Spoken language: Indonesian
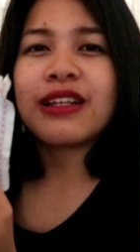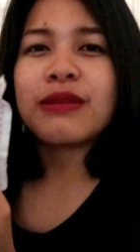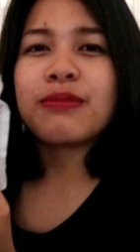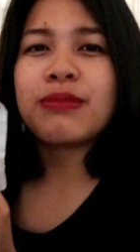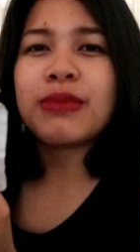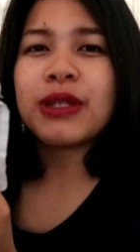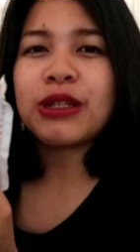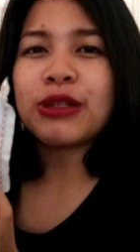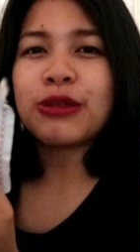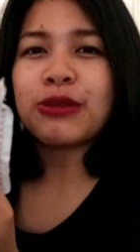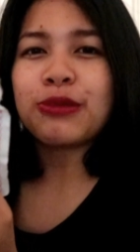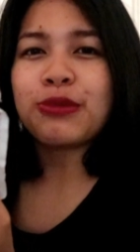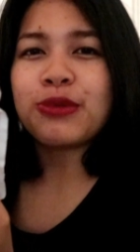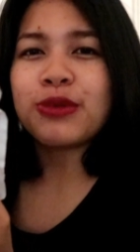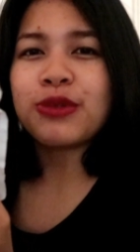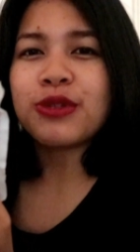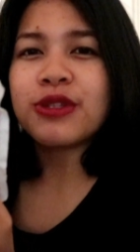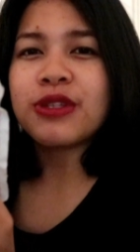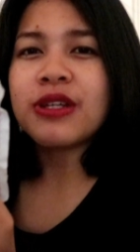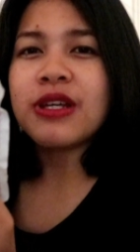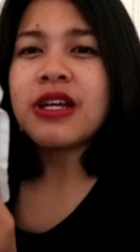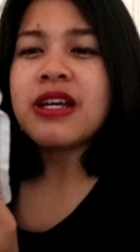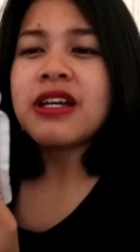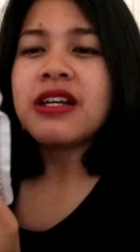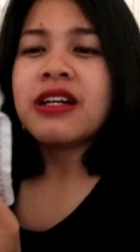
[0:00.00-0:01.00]
ngelipet
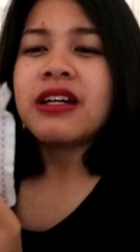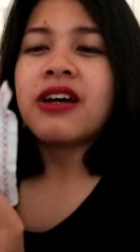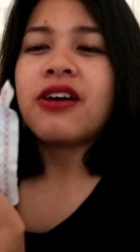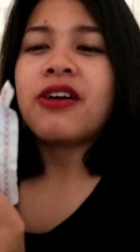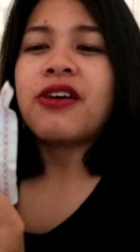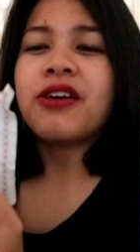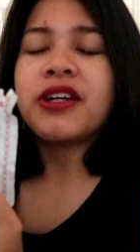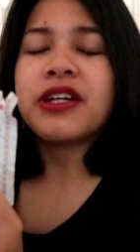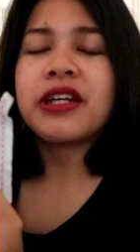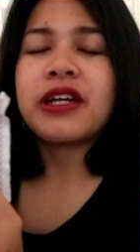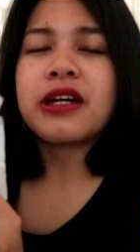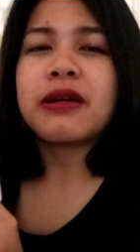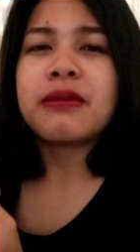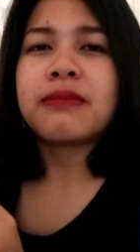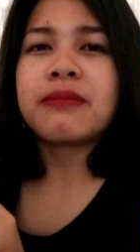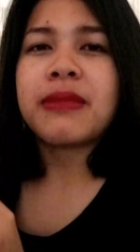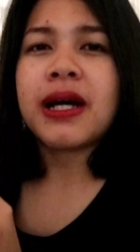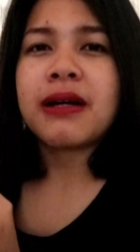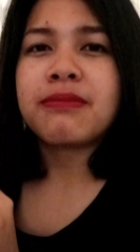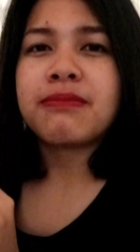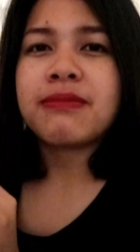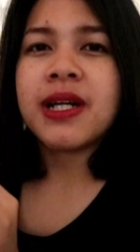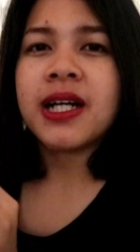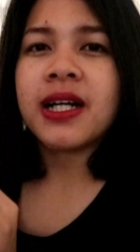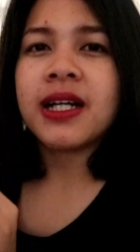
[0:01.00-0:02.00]
terus oh ya
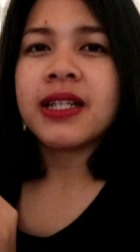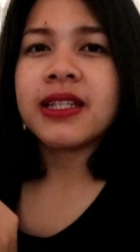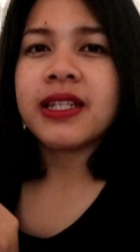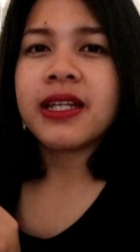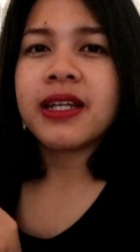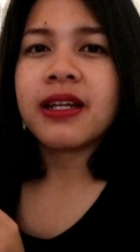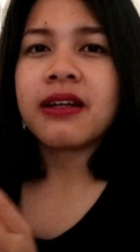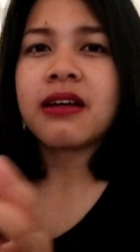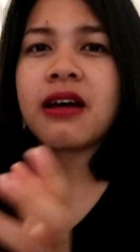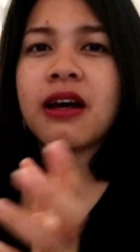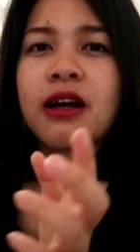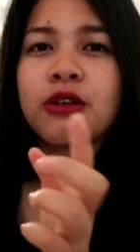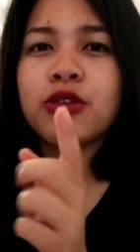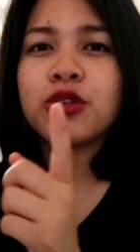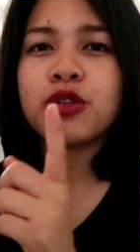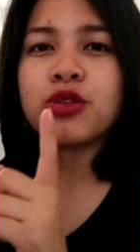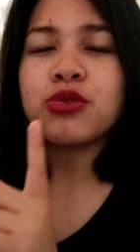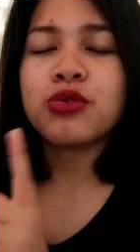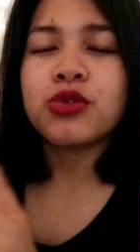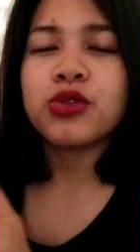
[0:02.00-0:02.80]
maaf banget ya aku